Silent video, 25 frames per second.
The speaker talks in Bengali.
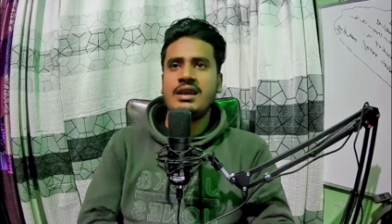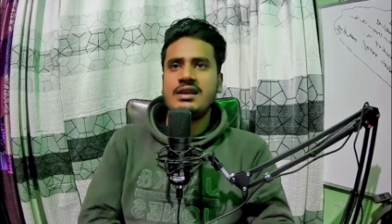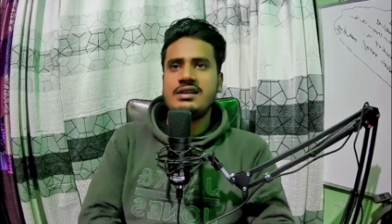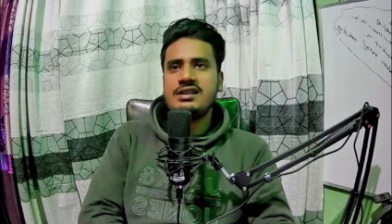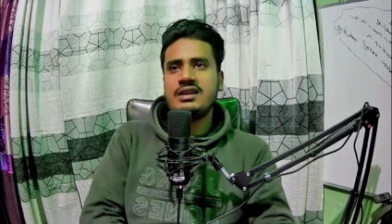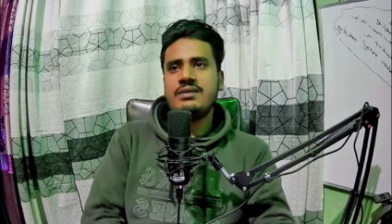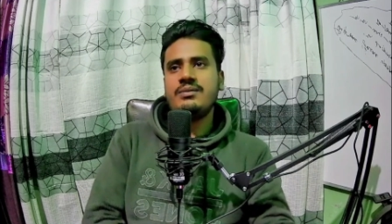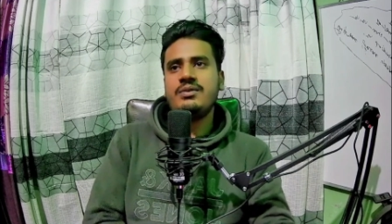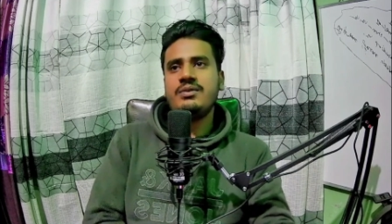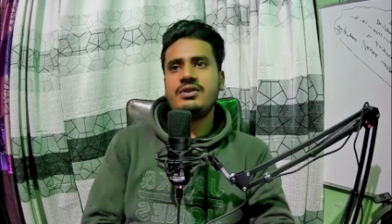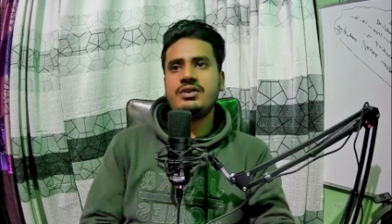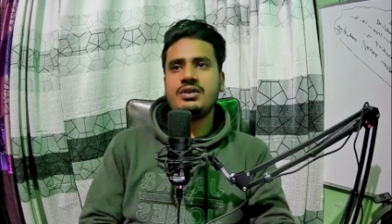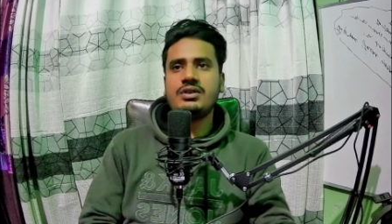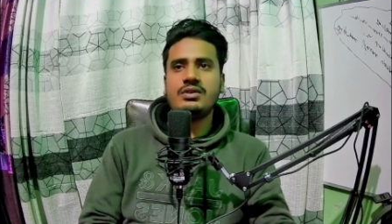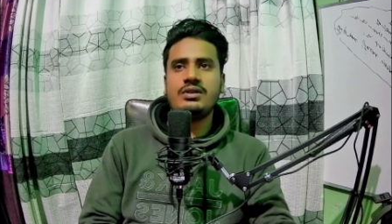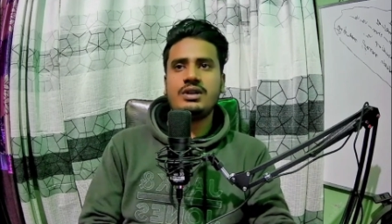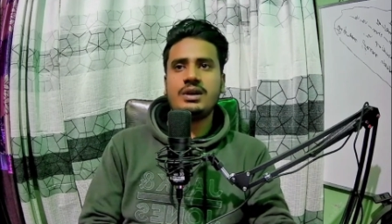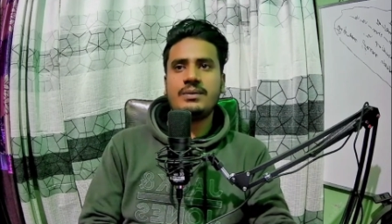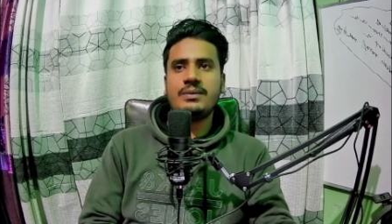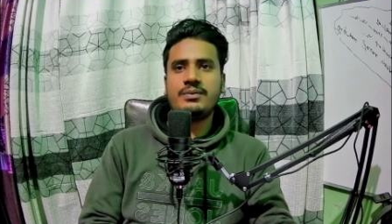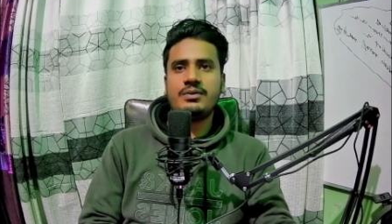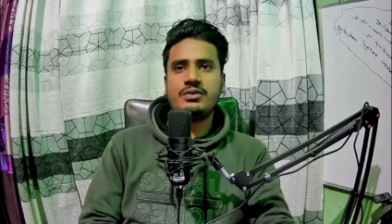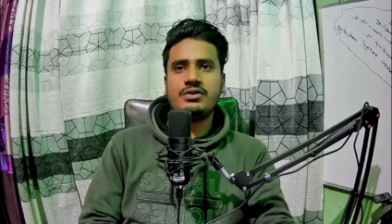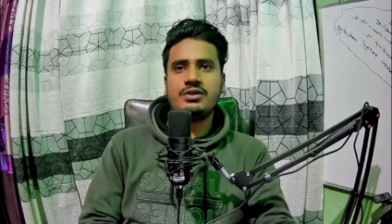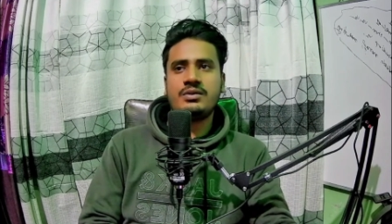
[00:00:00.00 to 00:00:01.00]
যে বিষয়গুলো
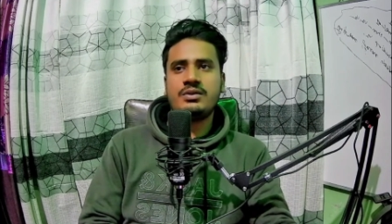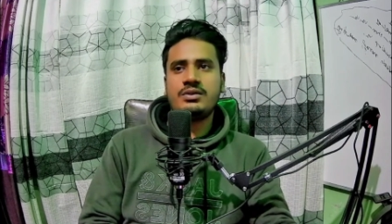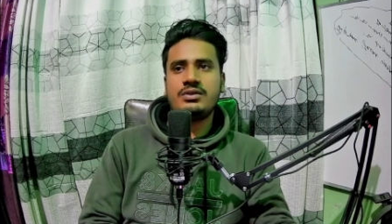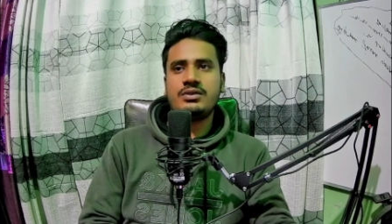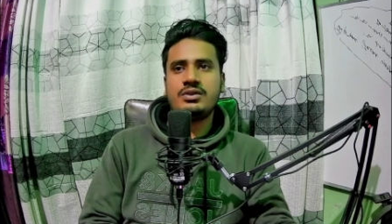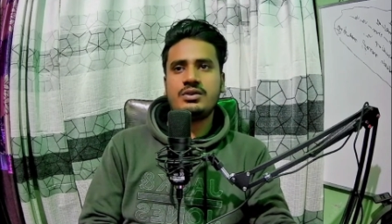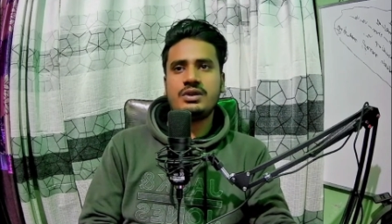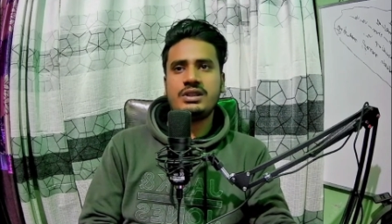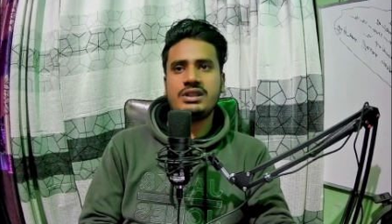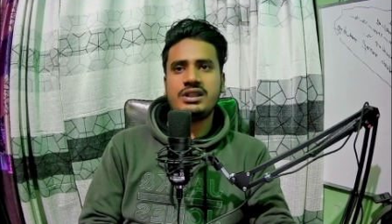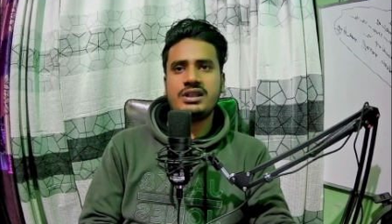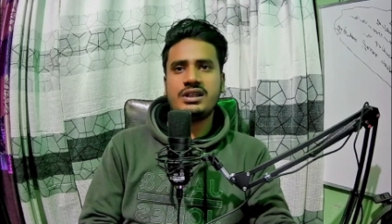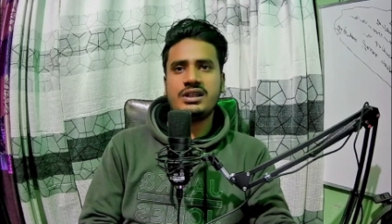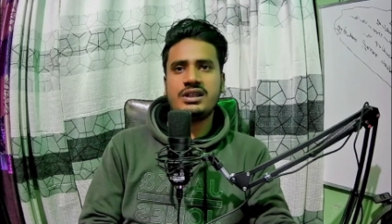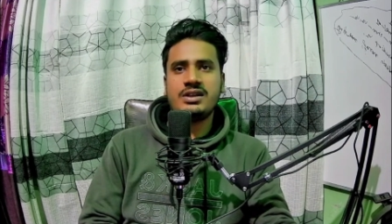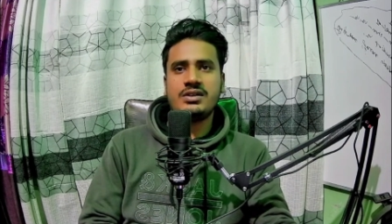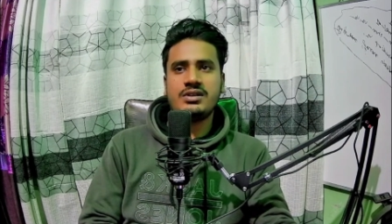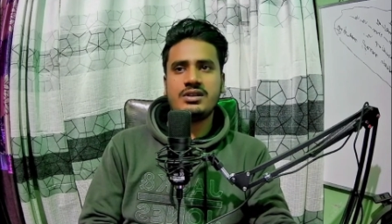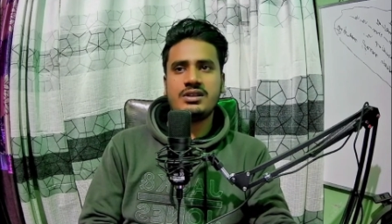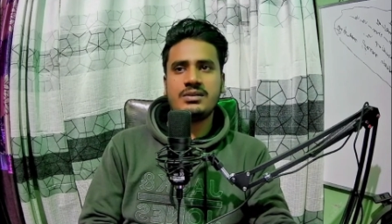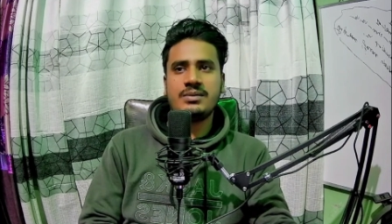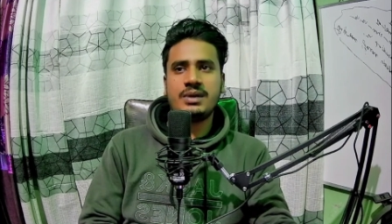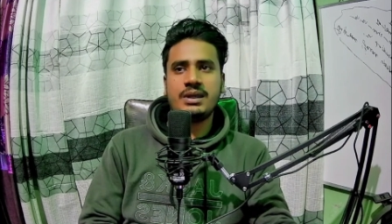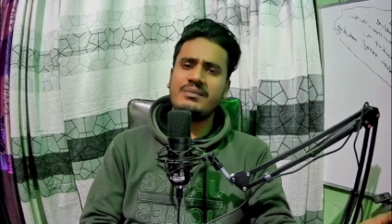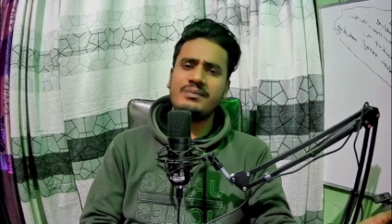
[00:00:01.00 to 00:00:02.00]
প্রথমত হই সেটা
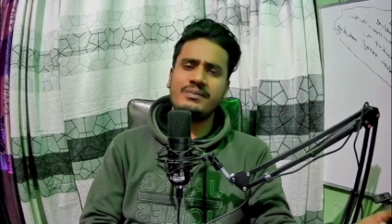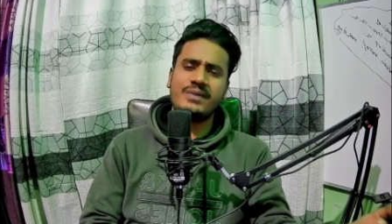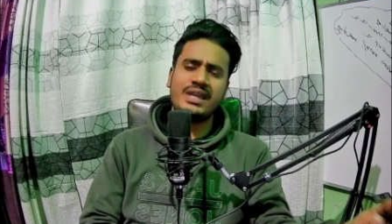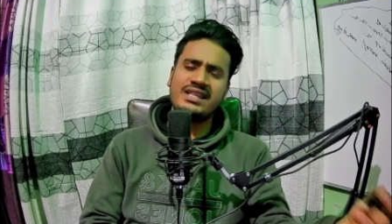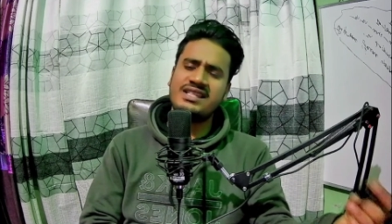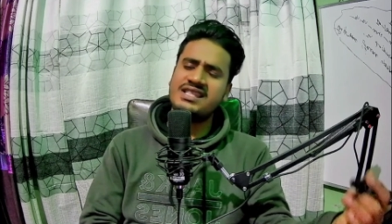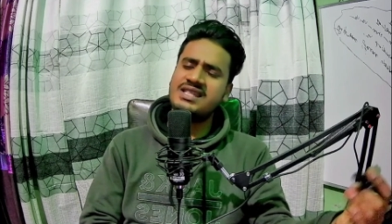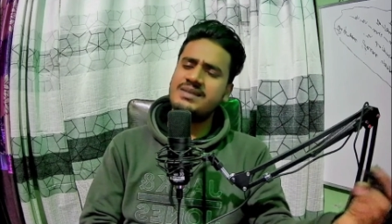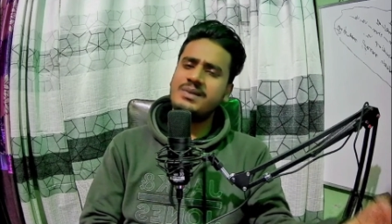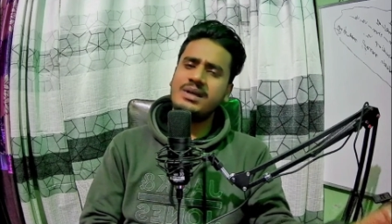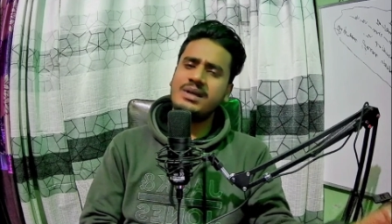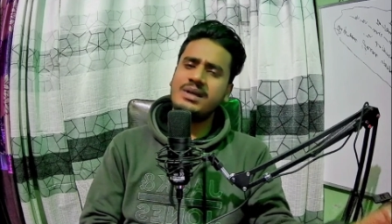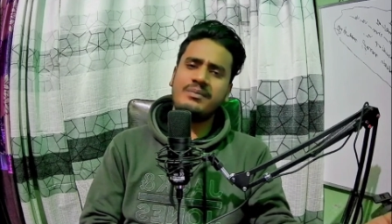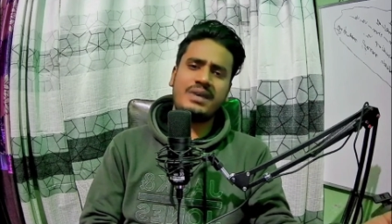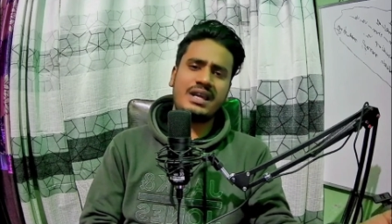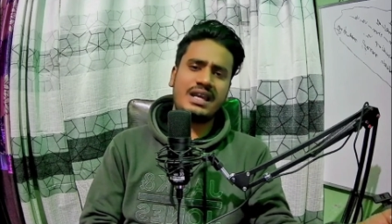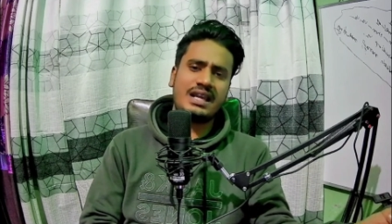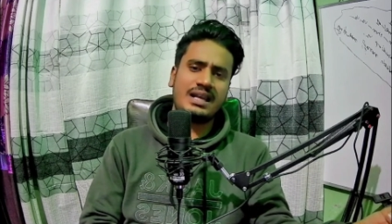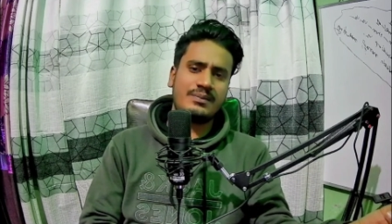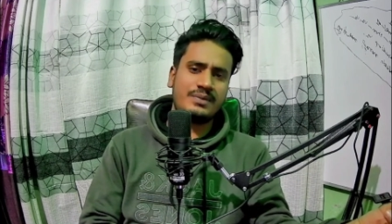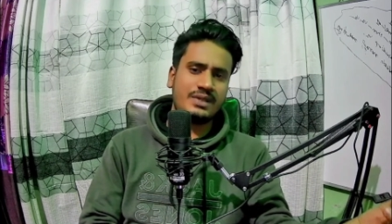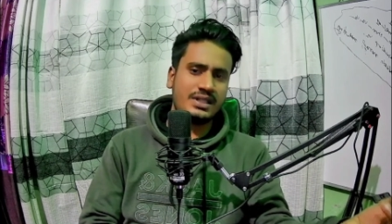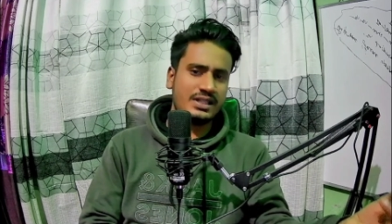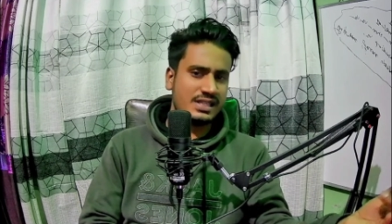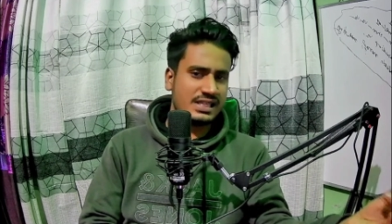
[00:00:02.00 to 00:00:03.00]
হচ্ছে যে ভাই ম্যাক্সিমাম বায়ার
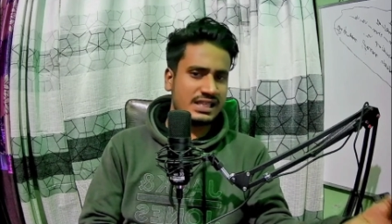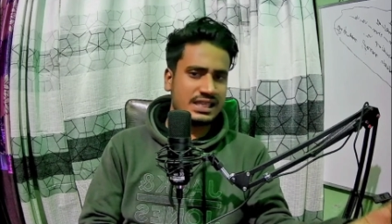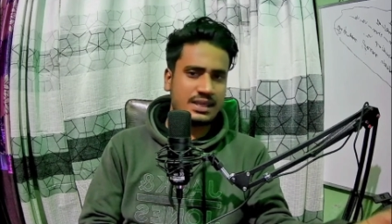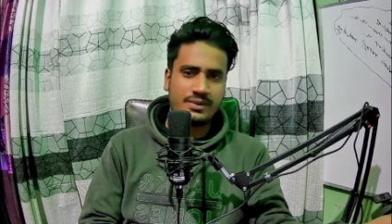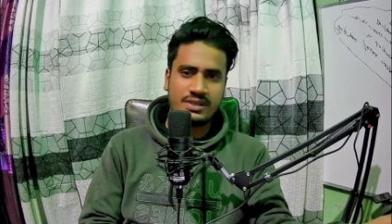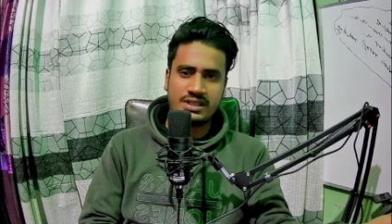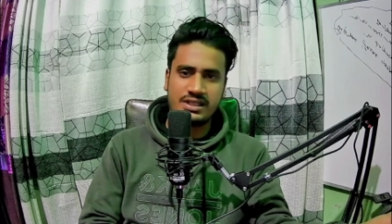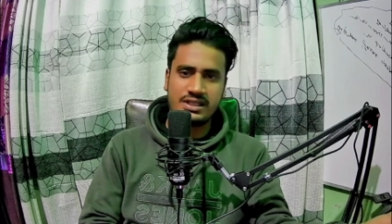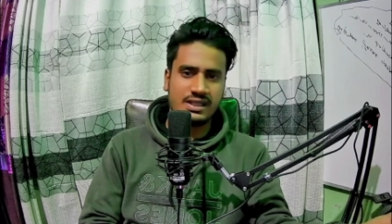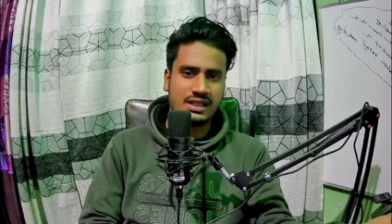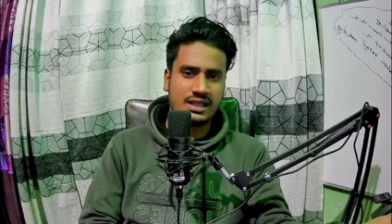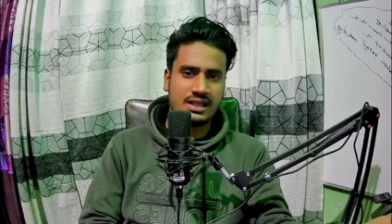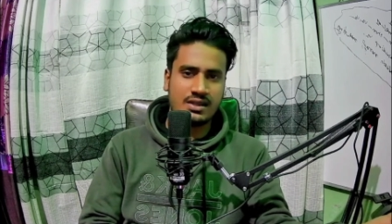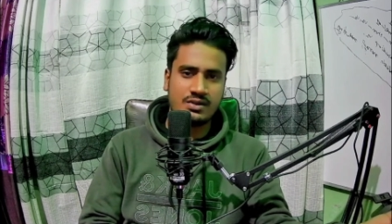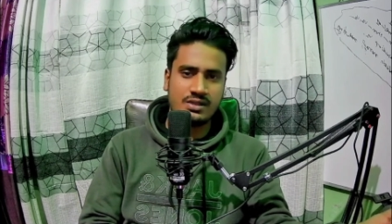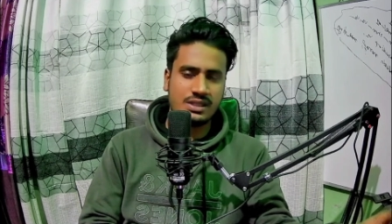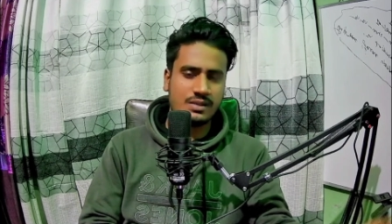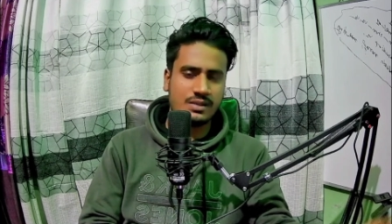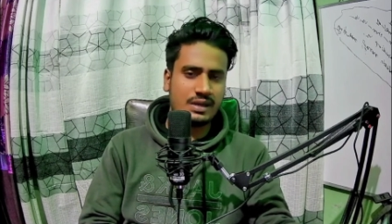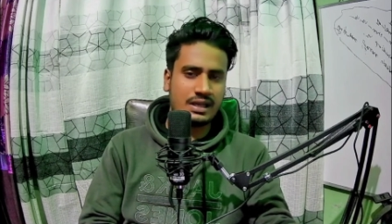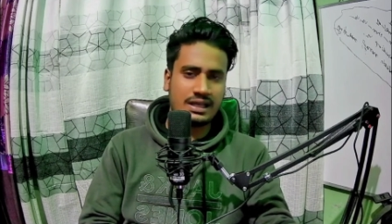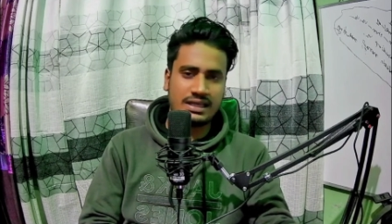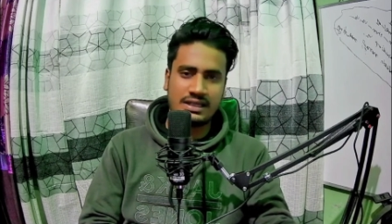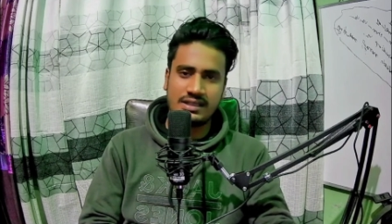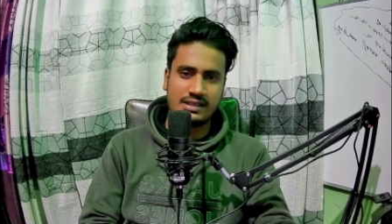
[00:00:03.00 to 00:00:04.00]
আপনার স্ক্যামের শিকার হয়েছে
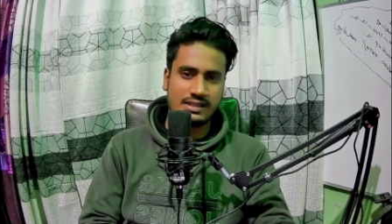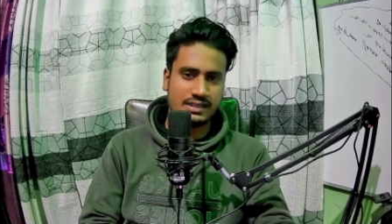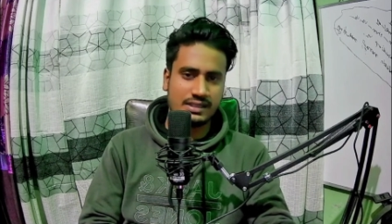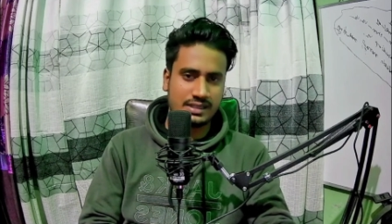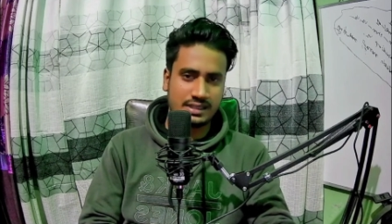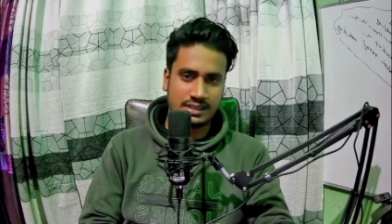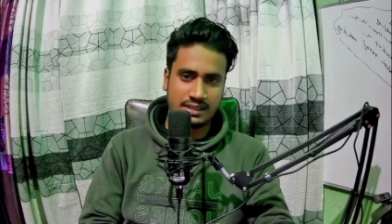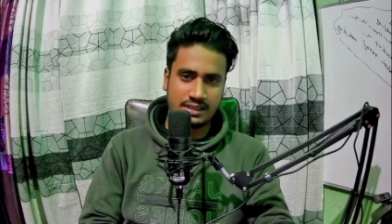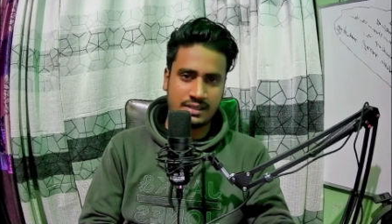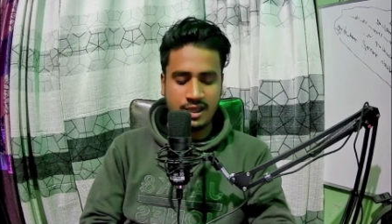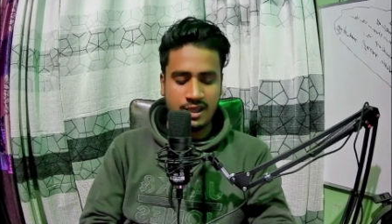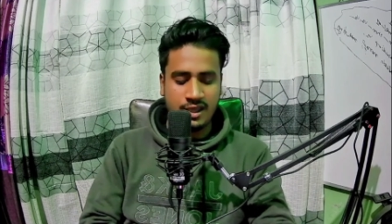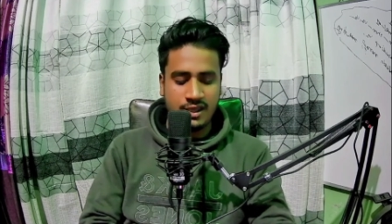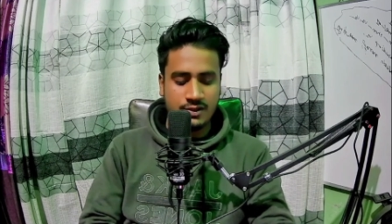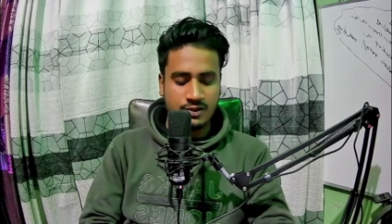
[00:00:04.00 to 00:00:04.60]
বাংলাদেশ থেকে